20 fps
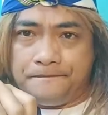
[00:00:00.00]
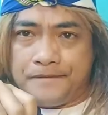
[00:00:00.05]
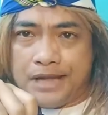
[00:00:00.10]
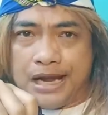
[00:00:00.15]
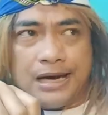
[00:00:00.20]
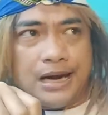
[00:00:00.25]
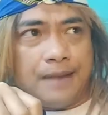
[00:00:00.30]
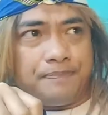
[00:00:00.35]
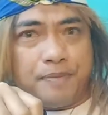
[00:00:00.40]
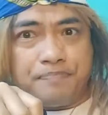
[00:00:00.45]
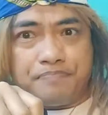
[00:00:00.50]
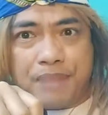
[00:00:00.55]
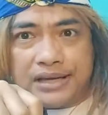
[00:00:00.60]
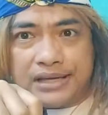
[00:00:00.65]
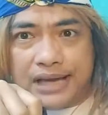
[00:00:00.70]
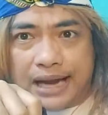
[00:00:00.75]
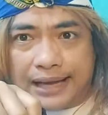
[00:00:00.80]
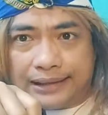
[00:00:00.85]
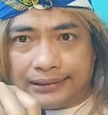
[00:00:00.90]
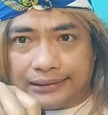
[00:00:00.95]
Ada
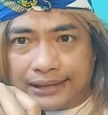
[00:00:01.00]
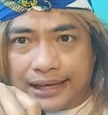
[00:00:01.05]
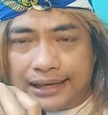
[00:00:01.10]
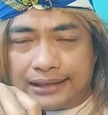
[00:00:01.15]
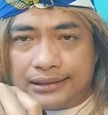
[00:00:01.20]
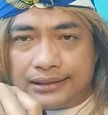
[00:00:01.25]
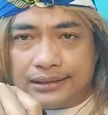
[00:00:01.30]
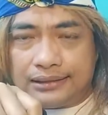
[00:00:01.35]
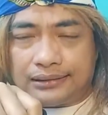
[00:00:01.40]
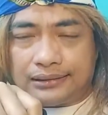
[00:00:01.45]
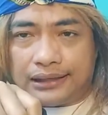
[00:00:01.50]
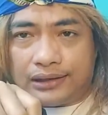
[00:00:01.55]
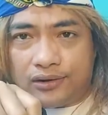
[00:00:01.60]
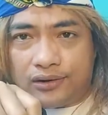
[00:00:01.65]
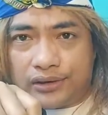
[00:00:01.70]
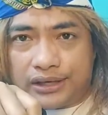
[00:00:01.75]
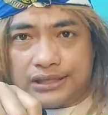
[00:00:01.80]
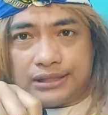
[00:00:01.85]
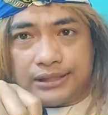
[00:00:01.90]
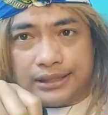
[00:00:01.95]
pembayatan
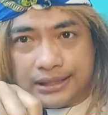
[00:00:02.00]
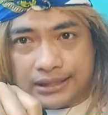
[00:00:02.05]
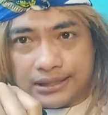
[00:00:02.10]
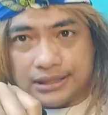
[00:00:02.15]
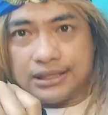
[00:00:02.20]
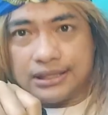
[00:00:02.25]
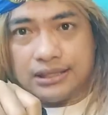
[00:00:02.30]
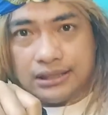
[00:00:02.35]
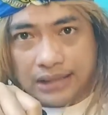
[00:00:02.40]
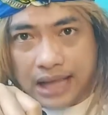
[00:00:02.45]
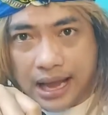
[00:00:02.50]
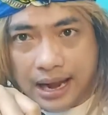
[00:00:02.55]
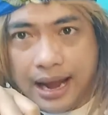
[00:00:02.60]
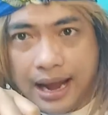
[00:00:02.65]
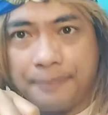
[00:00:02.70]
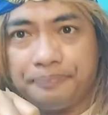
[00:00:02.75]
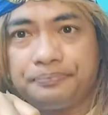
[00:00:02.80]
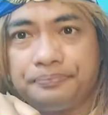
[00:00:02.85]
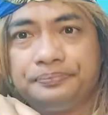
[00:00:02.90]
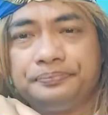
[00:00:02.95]
teroris ISIS
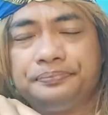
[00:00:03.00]
tangkap.